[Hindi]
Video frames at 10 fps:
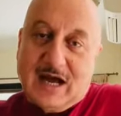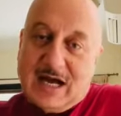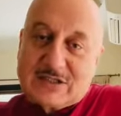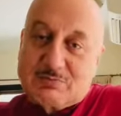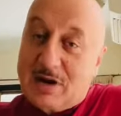
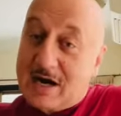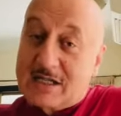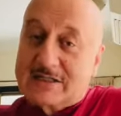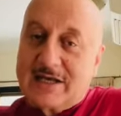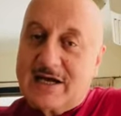आज
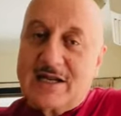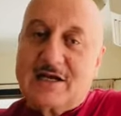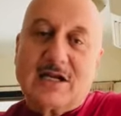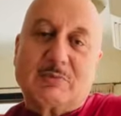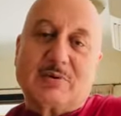भारत के अलग
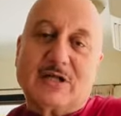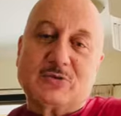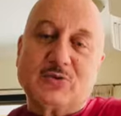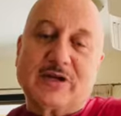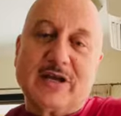अलग
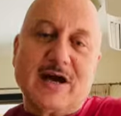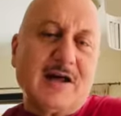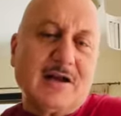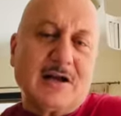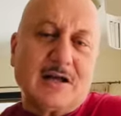प्रांतों के
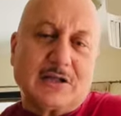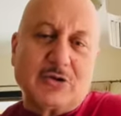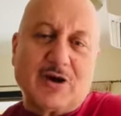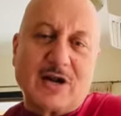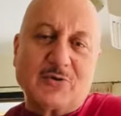अलग अलग
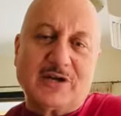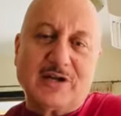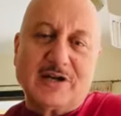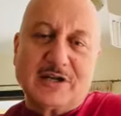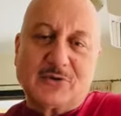त्योहारों की
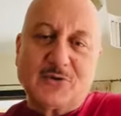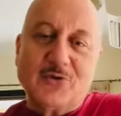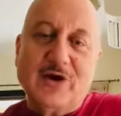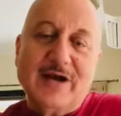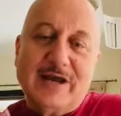लड़ी को
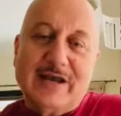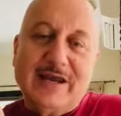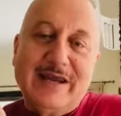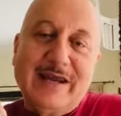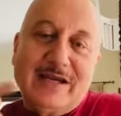
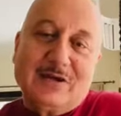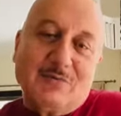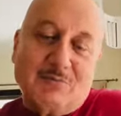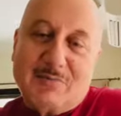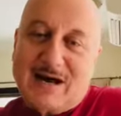एक
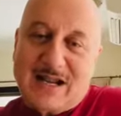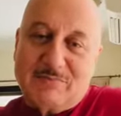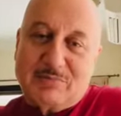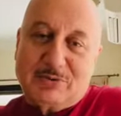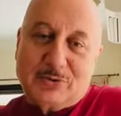माला
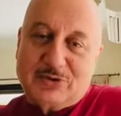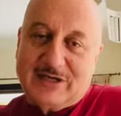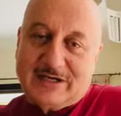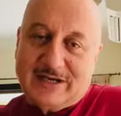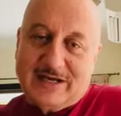में पिरो
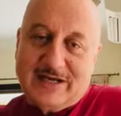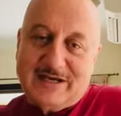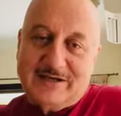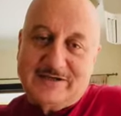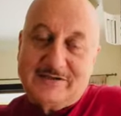दिया गया है
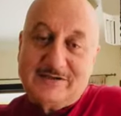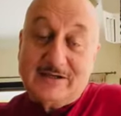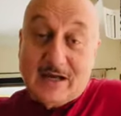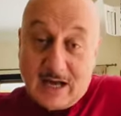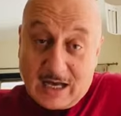
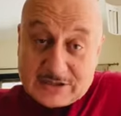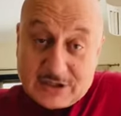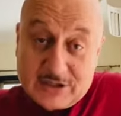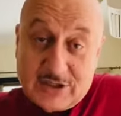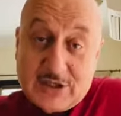आज
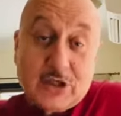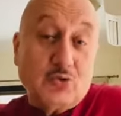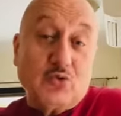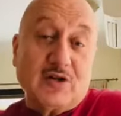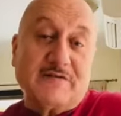के दिन
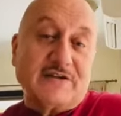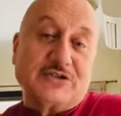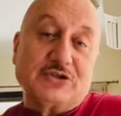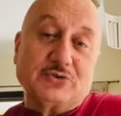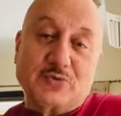हिंदू नववर्ष
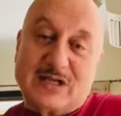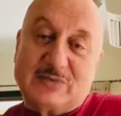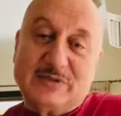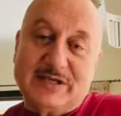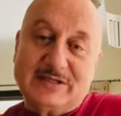की शुरुआत
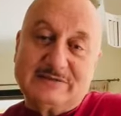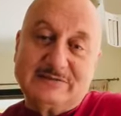भी है